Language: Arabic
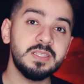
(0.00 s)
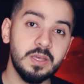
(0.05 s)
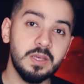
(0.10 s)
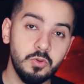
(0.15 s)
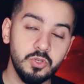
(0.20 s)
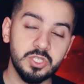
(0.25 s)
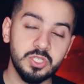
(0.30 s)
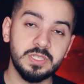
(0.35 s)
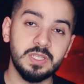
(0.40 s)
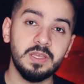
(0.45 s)

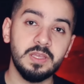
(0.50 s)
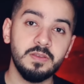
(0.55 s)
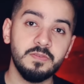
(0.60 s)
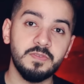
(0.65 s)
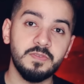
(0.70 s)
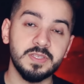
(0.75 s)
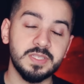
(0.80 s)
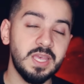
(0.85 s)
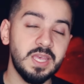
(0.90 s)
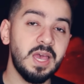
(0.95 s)
زوجته
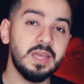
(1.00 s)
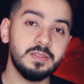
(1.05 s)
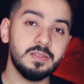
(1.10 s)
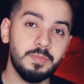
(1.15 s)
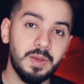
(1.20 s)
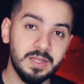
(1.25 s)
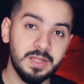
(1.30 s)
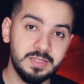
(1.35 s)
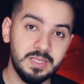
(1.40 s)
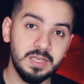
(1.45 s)
فصحت
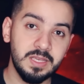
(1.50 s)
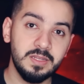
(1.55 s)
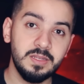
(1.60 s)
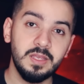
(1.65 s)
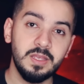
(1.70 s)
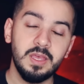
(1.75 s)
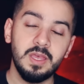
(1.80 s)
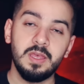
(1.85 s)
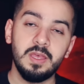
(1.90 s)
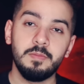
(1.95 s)
بعدين
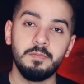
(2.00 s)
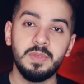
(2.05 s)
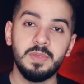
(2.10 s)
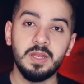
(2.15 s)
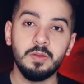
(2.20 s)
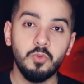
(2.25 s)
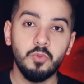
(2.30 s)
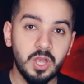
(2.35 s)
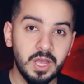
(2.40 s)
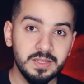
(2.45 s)
من
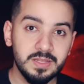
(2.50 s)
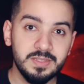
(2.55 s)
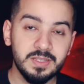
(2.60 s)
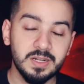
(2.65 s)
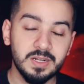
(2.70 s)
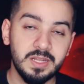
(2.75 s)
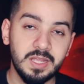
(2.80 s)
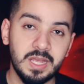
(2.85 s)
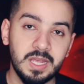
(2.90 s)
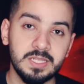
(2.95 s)

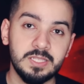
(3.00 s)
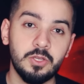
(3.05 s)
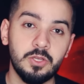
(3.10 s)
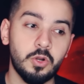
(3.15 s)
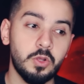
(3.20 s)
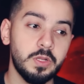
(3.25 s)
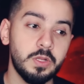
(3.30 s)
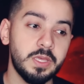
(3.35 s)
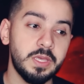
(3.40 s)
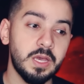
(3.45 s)
المخدر اللي
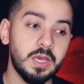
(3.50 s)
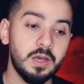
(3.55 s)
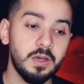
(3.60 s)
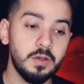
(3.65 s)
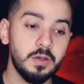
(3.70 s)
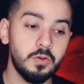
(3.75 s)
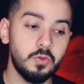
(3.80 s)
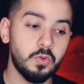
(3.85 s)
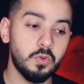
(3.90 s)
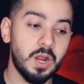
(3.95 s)
خدروا هي
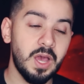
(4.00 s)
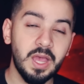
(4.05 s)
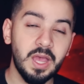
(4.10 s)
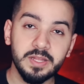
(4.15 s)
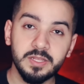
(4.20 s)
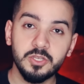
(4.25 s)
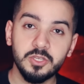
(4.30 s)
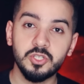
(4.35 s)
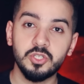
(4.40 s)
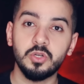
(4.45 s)
اياه
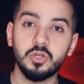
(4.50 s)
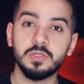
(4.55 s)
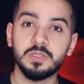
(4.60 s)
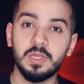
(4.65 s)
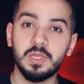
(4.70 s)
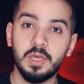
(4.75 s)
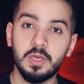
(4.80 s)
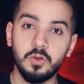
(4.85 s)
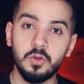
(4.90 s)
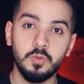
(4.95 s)
وراحت
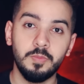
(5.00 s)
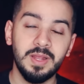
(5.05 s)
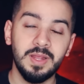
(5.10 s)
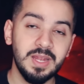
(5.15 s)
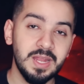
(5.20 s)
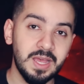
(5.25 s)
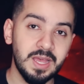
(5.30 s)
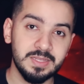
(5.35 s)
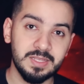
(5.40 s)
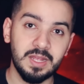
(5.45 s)
للشرطه
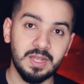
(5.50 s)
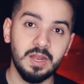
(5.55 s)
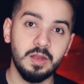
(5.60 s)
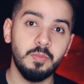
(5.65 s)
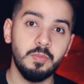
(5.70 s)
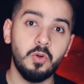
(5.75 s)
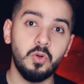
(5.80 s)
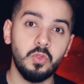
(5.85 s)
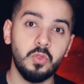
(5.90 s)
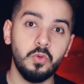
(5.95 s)
وبلغت على
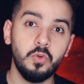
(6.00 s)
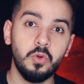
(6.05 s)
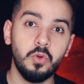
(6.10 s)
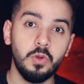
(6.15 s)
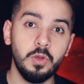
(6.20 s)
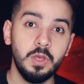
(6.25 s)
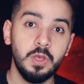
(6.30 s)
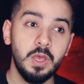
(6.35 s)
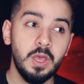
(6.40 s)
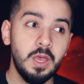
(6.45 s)

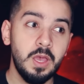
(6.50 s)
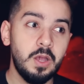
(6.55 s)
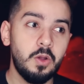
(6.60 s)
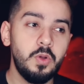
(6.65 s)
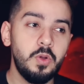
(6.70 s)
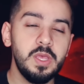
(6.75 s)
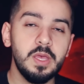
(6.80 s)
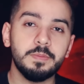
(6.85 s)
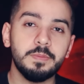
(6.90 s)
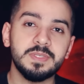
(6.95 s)
الموضوع
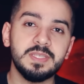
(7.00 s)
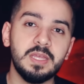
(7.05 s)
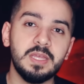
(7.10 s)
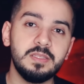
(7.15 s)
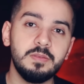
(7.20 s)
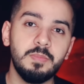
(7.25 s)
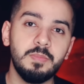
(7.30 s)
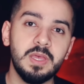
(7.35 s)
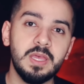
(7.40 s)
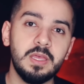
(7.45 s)
وهي
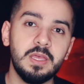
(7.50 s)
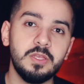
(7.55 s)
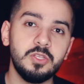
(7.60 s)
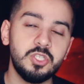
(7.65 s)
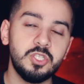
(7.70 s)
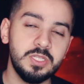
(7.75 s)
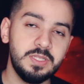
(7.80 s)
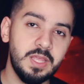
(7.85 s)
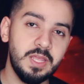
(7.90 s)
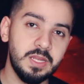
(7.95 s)
بصدمه
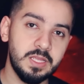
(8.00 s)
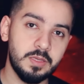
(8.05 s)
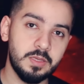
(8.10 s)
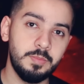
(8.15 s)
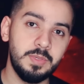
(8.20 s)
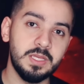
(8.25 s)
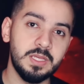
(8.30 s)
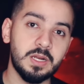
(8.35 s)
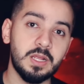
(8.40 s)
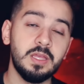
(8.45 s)
جدا
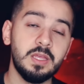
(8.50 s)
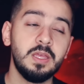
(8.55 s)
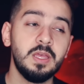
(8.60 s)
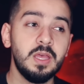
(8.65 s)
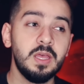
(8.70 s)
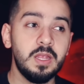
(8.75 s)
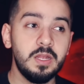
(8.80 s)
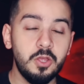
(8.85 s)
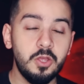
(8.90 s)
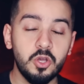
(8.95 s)
كبيره
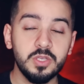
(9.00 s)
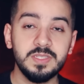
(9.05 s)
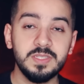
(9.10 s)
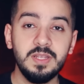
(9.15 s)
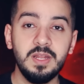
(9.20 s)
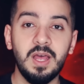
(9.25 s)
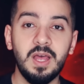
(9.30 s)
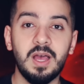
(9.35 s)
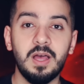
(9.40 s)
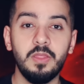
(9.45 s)

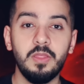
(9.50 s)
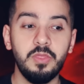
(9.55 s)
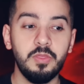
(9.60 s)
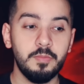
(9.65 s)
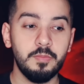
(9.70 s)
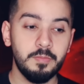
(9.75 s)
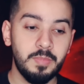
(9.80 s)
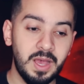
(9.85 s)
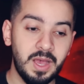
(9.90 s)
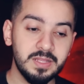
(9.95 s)
لحسن الحظ
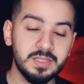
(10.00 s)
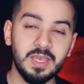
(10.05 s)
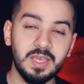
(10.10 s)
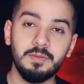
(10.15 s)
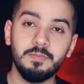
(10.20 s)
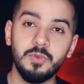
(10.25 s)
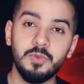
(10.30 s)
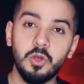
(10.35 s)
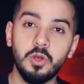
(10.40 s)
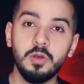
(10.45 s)
بعد
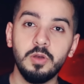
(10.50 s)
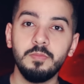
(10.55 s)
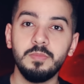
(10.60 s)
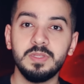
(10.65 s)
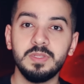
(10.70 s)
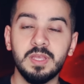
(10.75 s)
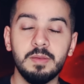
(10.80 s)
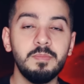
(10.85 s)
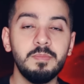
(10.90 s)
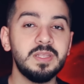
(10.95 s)
كم يوم
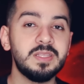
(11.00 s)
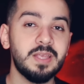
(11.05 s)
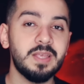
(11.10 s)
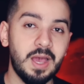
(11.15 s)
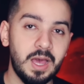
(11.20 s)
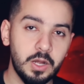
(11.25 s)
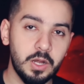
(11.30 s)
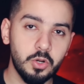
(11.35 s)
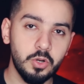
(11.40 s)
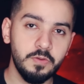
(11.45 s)
تم
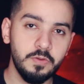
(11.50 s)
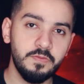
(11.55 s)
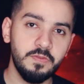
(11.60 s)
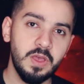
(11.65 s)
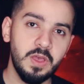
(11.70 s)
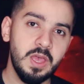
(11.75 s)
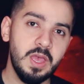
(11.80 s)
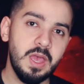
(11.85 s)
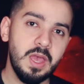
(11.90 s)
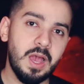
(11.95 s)
التعرف
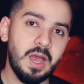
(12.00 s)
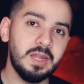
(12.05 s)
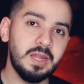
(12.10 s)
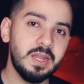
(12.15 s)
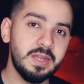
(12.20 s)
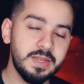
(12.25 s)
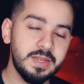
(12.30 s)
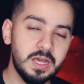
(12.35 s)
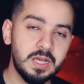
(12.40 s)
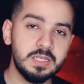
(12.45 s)

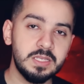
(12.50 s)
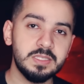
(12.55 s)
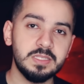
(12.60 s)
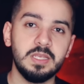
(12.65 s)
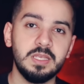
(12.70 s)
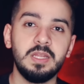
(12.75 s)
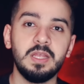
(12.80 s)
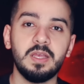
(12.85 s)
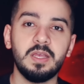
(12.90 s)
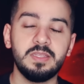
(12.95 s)
على الناس
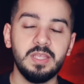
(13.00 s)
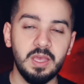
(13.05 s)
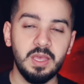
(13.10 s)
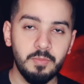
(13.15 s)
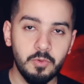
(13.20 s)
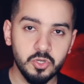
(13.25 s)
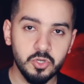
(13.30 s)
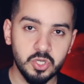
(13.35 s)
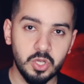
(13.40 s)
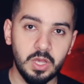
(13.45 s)
اللي
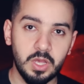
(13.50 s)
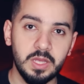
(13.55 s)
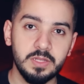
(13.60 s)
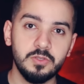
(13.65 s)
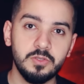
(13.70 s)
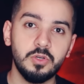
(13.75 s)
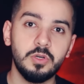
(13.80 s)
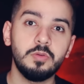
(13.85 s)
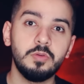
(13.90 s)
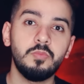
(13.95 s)
اقتحموا
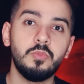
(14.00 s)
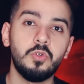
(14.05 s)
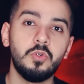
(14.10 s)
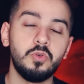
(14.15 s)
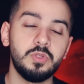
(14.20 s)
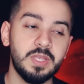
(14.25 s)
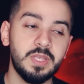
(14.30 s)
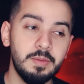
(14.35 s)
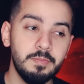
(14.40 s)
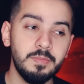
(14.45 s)
شقتهم
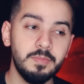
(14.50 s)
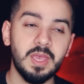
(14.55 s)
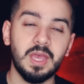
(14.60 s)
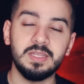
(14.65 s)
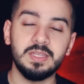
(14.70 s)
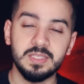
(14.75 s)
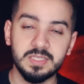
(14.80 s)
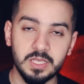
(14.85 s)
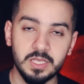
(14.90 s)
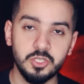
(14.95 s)
وتم
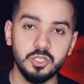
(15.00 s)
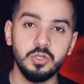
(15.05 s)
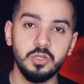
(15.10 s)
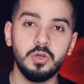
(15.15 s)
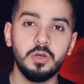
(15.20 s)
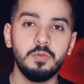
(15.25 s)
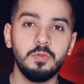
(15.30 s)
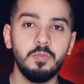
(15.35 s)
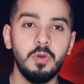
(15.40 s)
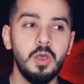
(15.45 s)
يعني
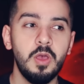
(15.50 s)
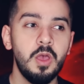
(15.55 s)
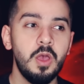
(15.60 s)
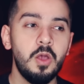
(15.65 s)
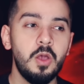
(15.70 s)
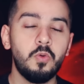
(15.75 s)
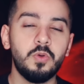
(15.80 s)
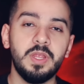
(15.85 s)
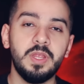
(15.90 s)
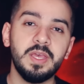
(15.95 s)
سجنهم
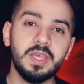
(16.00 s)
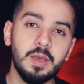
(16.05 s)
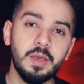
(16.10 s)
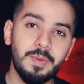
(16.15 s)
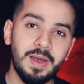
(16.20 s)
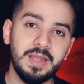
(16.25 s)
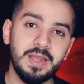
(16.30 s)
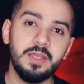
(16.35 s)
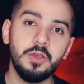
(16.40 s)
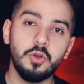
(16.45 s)

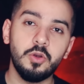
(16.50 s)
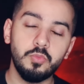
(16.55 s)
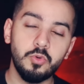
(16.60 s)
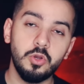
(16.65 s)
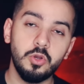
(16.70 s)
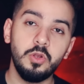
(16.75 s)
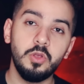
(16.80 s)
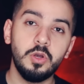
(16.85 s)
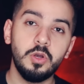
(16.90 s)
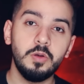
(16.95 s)
وانحكم عليهم
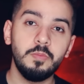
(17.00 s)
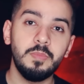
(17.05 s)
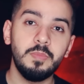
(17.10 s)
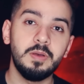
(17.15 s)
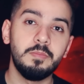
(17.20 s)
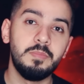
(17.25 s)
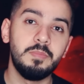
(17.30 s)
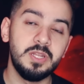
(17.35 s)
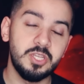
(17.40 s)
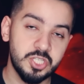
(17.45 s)
كلهم
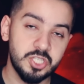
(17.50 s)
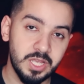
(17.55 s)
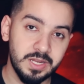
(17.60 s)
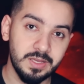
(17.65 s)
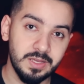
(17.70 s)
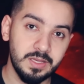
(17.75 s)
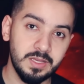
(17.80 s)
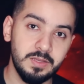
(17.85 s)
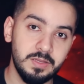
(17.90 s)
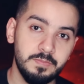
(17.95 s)

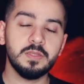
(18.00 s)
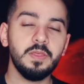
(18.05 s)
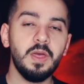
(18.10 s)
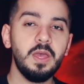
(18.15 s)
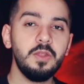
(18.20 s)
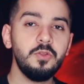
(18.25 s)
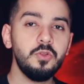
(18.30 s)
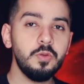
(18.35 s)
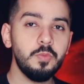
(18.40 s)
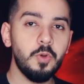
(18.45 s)
بالشنق
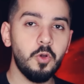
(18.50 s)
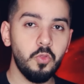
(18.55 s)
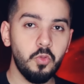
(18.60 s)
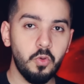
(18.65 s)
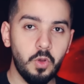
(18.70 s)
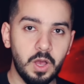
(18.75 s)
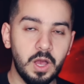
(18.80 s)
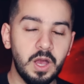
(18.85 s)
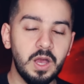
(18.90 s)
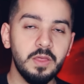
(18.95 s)
اتضح انه
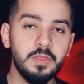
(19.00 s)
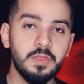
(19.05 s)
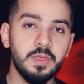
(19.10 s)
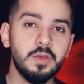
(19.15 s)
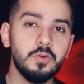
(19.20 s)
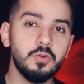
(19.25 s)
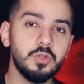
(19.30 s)
الموضوع هذا